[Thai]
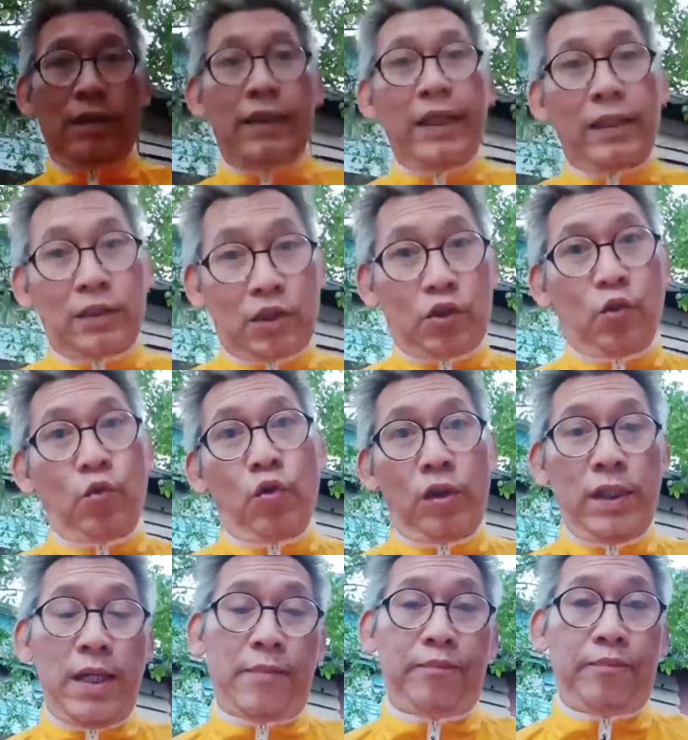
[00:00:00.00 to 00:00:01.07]
เจ็ดสิบ
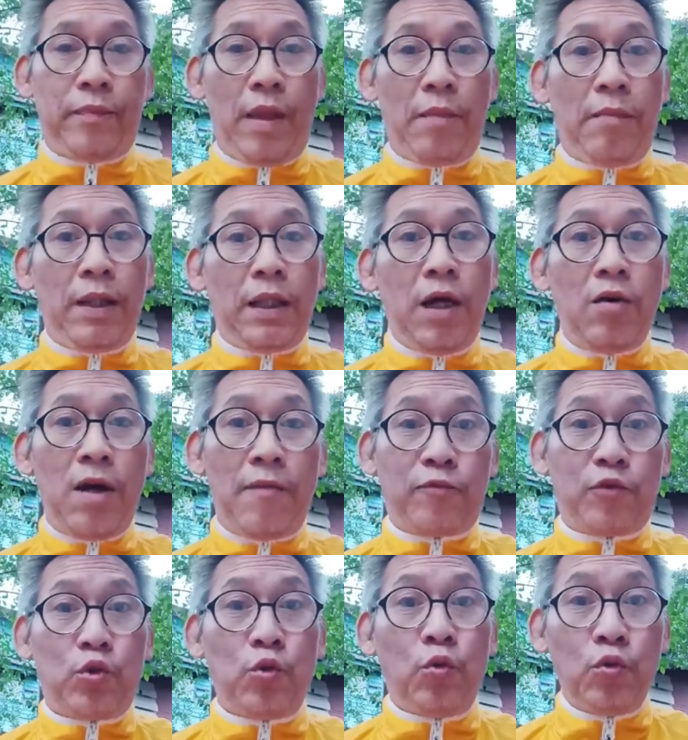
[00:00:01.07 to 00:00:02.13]
เนี่ยมันเท่ากับ
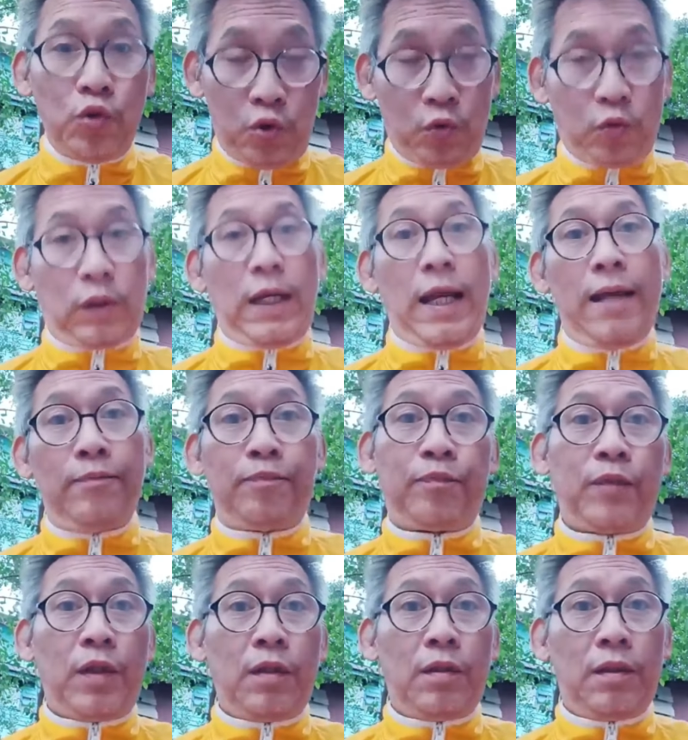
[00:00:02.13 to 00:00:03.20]
สูงสุดแล้ว
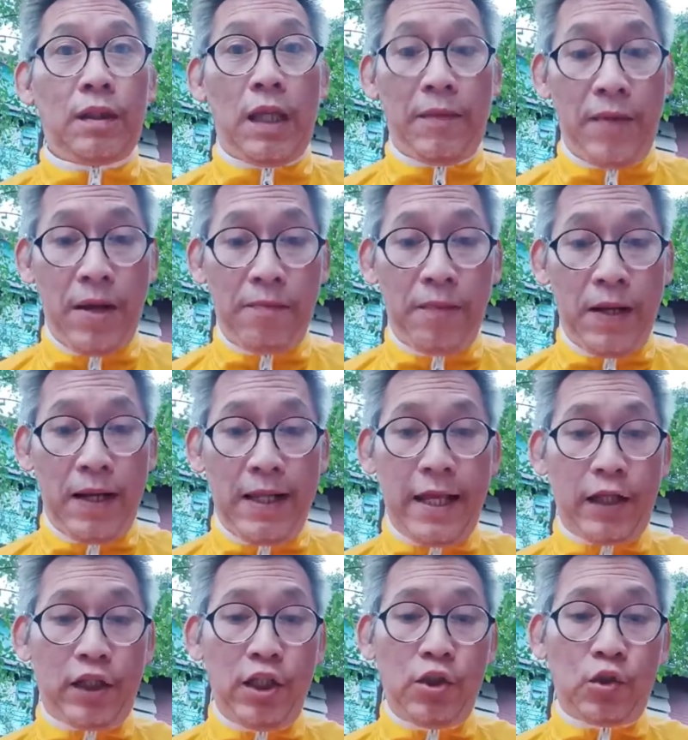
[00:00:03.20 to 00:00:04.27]
ใช่ไหมเป็นเหรียญ
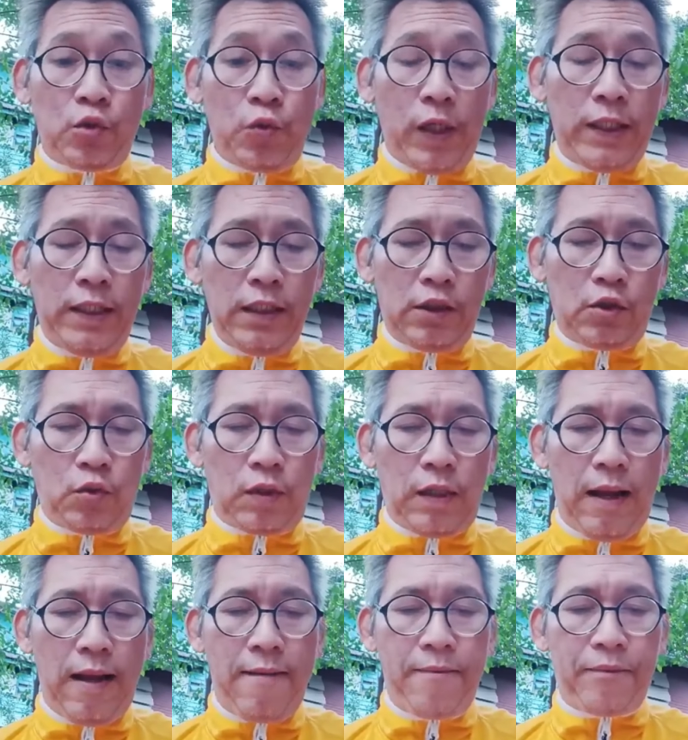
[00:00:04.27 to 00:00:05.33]
ที่สวยที่สุดแล้ว